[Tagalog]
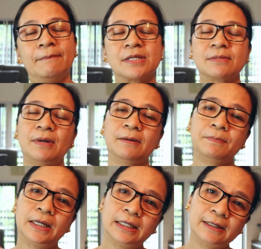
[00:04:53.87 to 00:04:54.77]
masama ang
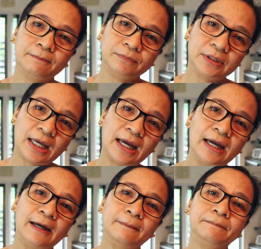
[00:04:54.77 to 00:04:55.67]

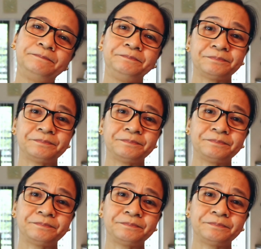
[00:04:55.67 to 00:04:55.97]
pakiramdam.